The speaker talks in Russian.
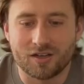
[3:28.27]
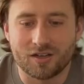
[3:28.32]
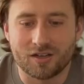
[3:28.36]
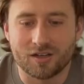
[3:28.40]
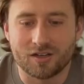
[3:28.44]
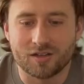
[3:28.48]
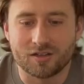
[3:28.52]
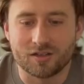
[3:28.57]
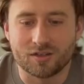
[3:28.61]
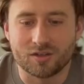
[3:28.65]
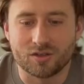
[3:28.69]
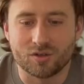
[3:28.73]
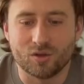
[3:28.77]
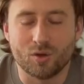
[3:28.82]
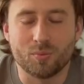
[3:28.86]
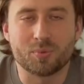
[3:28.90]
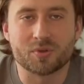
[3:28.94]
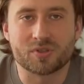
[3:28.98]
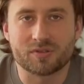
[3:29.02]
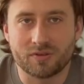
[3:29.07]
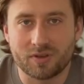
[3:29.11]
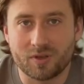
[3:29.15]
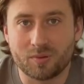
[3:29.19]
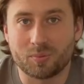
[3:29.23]
А, но
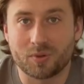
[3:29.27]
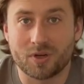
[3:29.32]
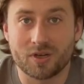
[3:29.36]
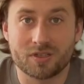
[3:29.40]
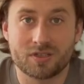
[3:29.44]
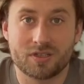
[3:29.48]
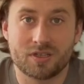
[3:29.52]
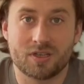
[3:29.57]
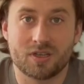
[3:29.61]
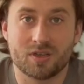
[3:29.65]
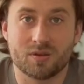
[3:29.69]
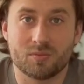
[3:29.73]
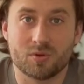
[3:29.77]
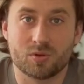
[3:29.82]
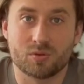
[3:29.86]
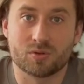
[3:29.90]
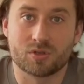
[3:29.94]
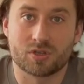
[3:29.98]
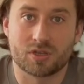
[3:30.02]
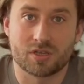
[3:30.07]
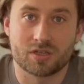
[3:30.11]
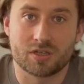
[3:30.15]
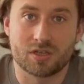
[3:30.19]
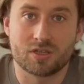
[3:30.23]
по своей практике я
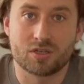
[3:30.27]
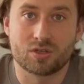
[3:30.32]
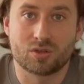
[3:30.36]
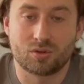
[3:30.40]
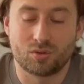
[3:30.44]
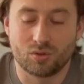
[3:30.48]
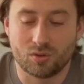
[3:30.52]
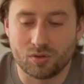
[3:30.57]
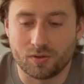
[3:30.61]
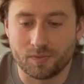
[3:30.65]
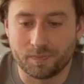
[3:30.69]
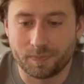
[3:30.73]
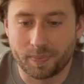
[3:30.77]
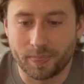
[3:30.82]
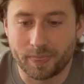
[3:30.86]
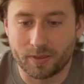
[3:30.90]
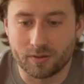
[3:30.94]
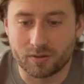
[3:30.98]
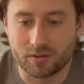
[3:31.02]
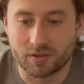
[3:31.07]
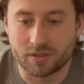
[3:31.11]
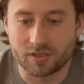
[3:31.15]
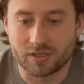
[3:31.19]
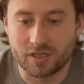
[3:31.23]
могу сказать, что
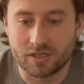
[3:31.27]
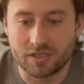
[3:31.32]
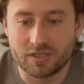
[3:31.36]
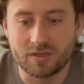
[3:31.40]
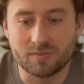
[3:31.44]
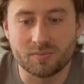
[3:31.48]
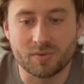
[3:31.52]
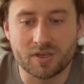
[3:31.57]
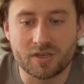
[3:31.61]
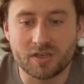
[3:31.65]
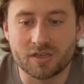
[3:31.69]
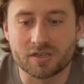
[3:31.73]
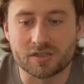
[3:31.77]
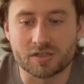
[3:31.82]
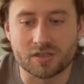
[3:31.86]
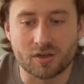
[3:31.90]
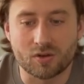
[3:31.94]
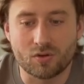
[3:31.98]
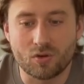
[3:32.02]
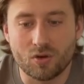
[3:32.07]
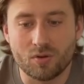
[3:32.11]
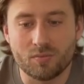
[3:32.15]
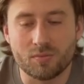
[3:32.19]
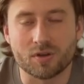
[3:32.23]
Э, среди моих
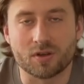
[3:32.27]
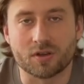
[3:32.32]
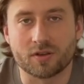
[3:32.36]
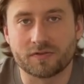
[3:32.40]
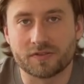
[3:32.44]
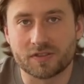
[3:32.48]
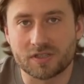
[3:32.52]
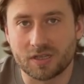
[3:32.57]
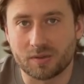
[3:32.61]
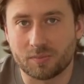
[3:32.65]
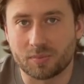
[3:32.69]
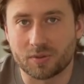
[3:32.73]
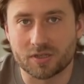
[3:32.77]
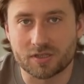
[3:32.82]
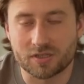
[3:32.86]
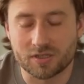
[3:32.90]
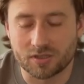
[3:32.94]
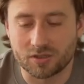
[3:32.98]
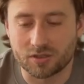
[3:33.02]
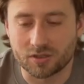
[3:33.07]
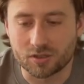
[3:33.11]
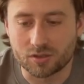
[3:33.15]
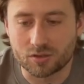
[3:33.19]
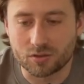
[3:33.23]
знакомых в
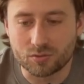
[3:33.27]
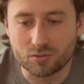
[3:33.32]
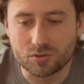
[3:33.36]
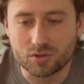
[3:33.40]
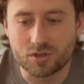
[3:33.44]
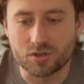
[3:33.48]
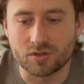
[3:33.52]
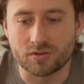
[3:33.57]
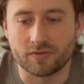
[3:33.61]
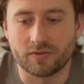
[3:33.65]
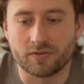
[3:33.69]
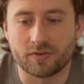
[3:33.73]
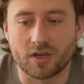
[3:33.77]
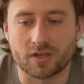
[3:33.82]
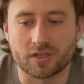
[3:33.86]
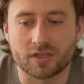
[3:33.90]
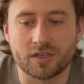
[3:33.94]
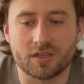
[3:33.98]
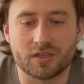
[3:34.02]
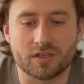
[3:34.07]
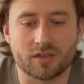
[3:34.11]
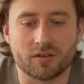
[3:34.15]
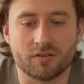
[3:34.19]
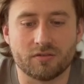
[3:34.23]
100% случаев,
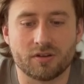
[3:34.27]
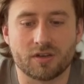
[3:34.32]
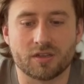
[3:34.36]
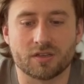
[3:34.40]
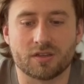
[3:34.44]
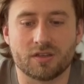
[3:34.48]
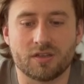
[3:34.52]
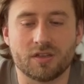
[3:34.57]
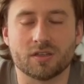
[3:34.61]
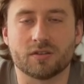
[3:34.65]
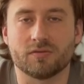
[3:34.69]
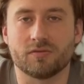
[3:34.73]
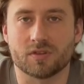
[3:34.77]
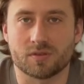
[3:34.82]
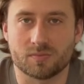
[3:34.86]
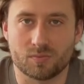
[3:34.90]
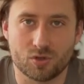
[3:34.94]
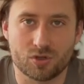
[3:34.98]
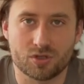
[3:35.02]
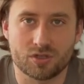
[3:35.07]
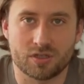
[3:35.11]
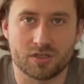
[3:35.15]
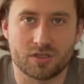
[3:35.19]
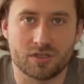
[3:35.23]
когда они говорят «нет
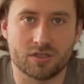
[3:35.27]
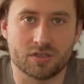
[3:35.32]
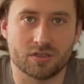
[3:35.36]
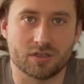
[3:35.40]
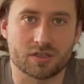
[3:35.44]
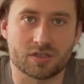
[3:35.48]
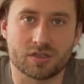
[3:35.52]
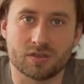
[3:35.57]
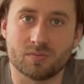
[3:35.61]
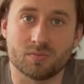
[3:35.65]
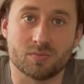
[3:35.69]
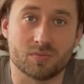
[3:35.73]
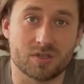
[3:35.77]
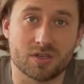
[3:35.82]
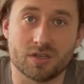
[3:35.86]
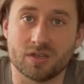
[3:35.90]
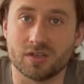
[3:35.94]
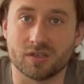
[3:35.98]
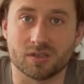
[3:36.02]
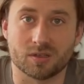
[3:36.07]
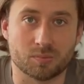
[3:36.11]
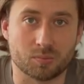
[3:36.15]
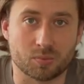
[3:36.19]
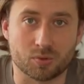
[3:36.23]
возможности», на самом
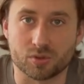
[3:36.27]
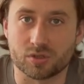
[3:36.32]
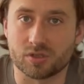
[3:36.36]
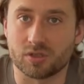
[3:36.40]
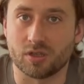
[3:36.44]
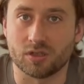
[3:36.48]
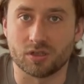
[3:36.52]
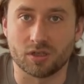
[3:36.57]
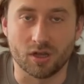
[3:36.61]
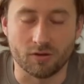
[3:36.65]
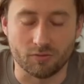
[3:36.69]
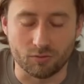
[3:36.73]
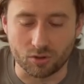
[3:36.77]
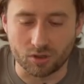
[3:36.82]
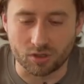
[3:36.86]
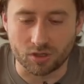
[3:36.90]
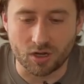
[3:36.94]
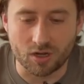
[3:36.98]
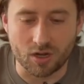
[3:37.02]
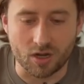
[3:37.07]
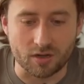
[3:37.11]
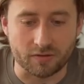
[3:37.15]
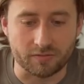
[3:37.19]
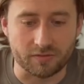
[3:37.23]
деле это просто
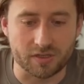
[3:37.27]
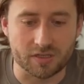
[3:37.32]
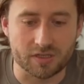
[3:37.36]
отговорка, как